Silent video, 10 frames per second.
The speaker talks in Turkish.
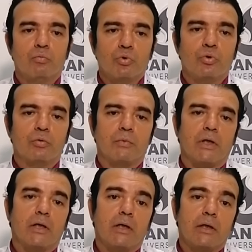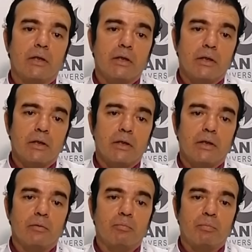Bu durumda
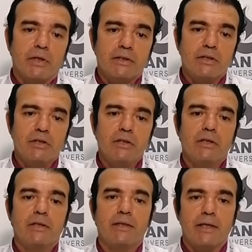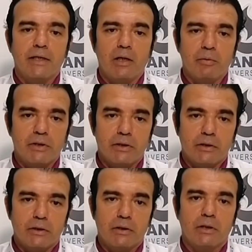e, basıncı
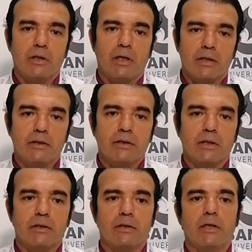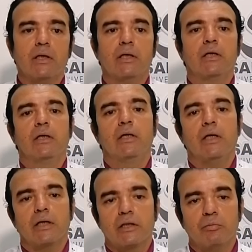dengelemesidir. Aksi takdirde
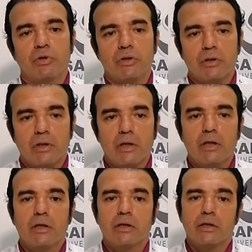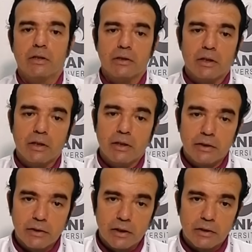eklem içinde kıkırdak
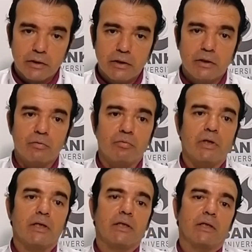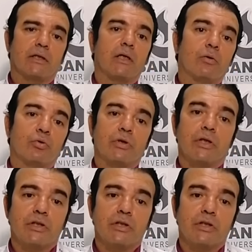hasarı ve kırıklar ortaya